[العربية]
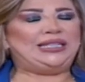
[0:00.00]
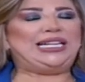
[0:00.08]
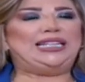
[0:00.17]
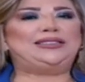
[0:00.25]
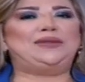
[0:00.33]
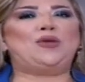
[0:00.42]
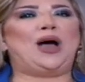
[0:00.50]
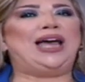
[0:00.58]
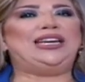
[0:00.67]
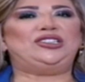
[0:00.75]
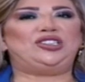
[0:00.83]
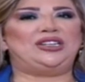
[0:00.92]
ثلاثة
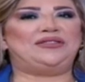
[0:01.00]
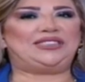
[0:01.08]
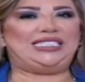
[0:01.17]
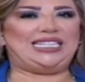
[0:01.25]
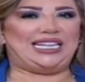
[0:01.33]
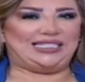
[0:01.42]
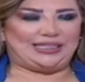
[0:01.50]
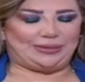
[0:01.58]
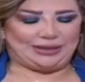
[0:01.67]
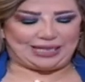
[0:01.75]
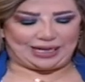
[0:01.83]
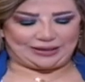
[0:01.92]
معالجة نفسية إذا
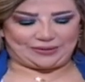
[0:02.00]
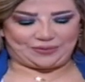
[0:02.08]
بدك